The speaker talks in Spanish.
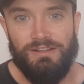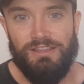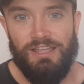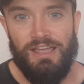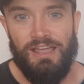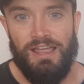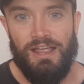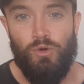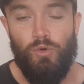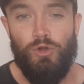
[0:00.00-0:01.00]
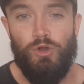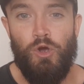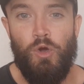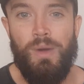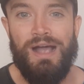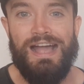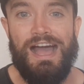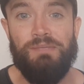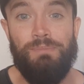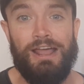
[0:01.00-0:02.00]
de Julio
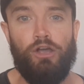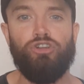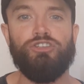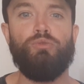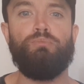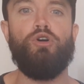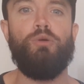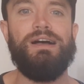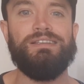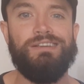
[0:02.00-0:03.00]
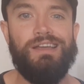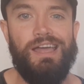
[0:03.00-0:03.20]
Bacari para conocer un poco más